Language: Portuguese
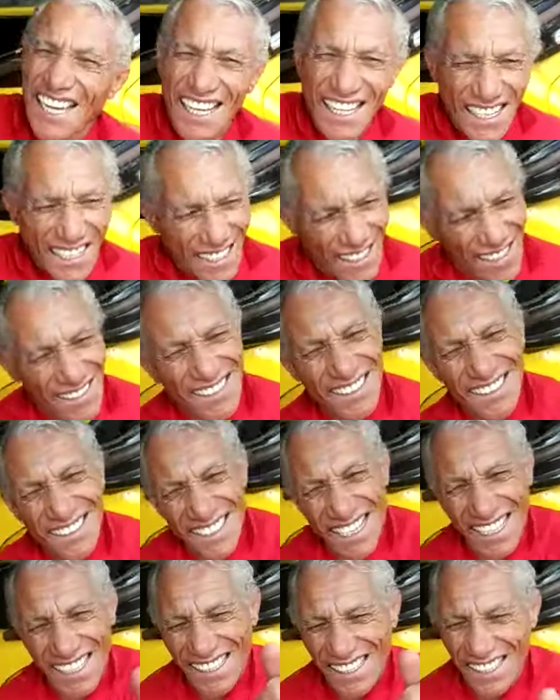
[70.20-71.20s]
é,
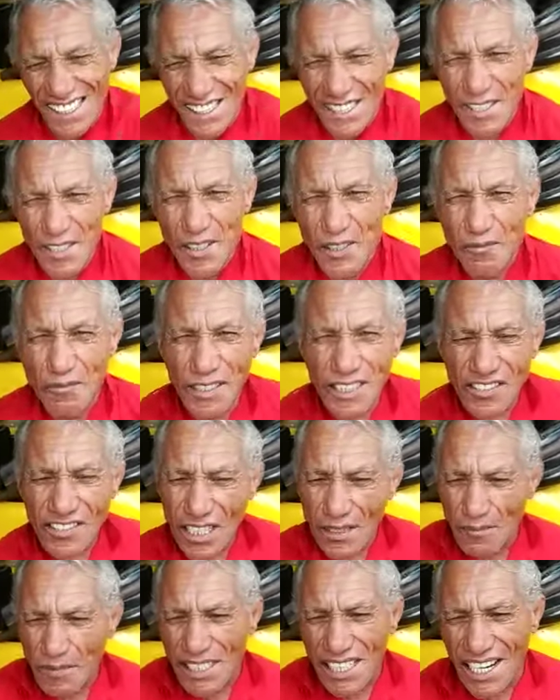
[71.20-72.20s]
tá aí,
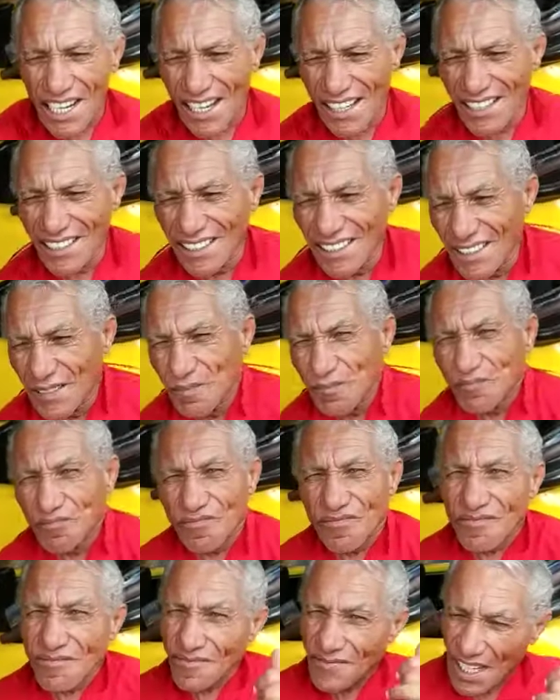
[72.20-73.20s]
meus amigos aí,
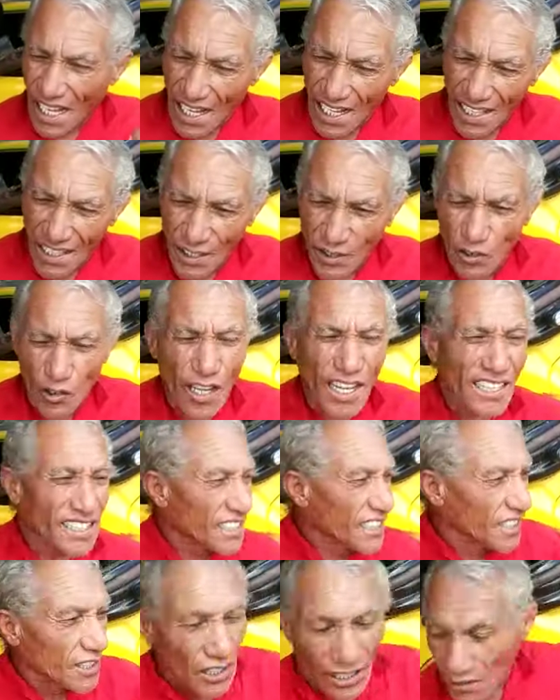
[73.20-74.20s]
tá,
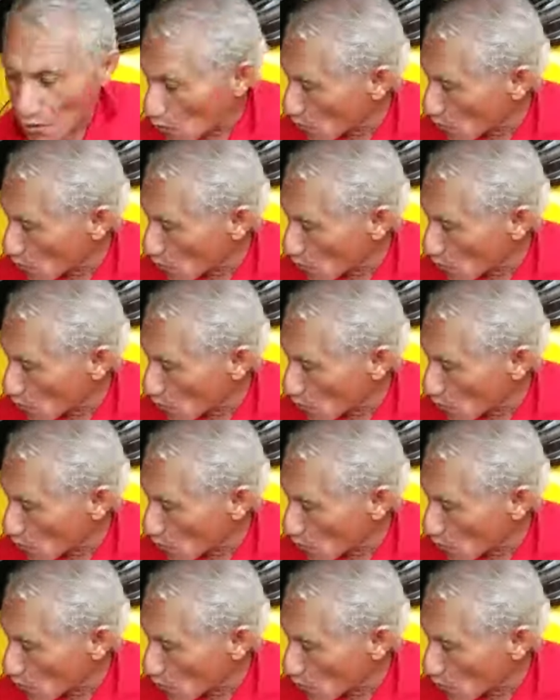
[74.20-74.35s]
tô aqui,